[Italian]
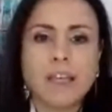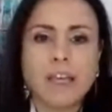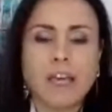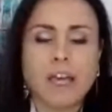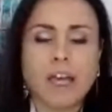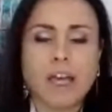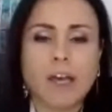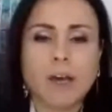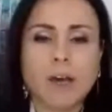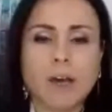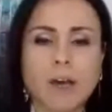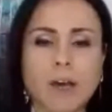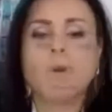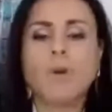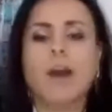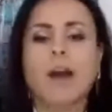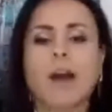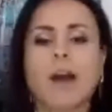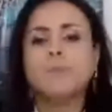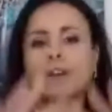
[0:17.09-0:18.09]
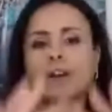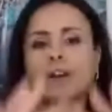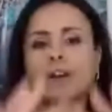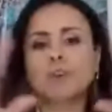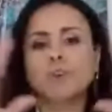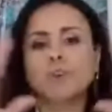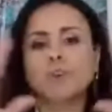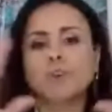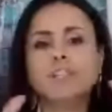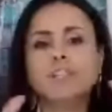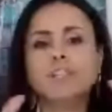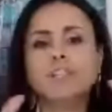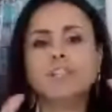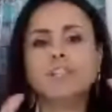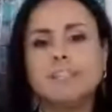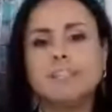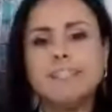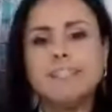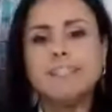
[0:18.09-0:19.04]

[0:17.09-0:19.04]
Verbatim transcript: eh, più ampia cornice di